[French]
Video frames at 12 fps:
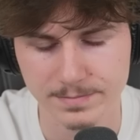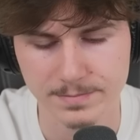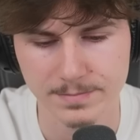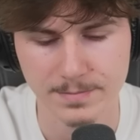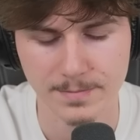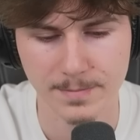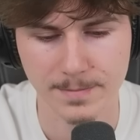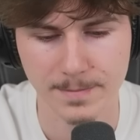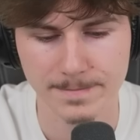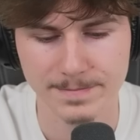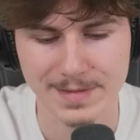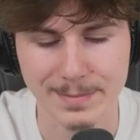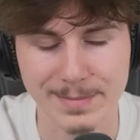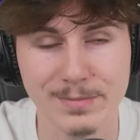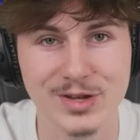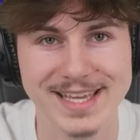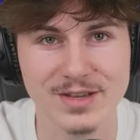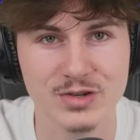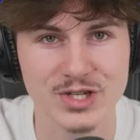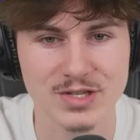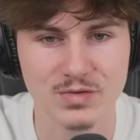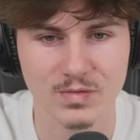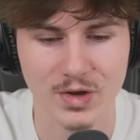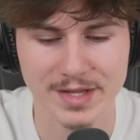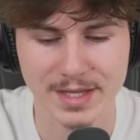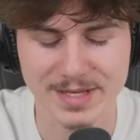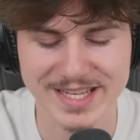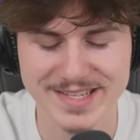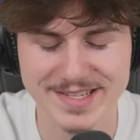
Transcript: Je les ai tous. T'as même le ricochet souverain des blings